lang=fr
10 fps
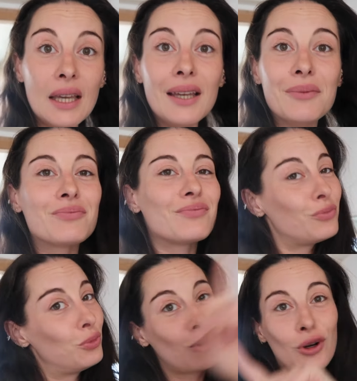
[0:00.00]
Et
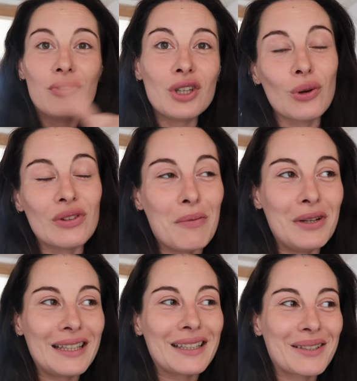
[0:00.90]
pour revenir aux
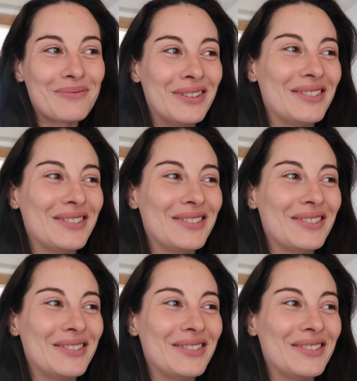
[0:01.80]
appliques,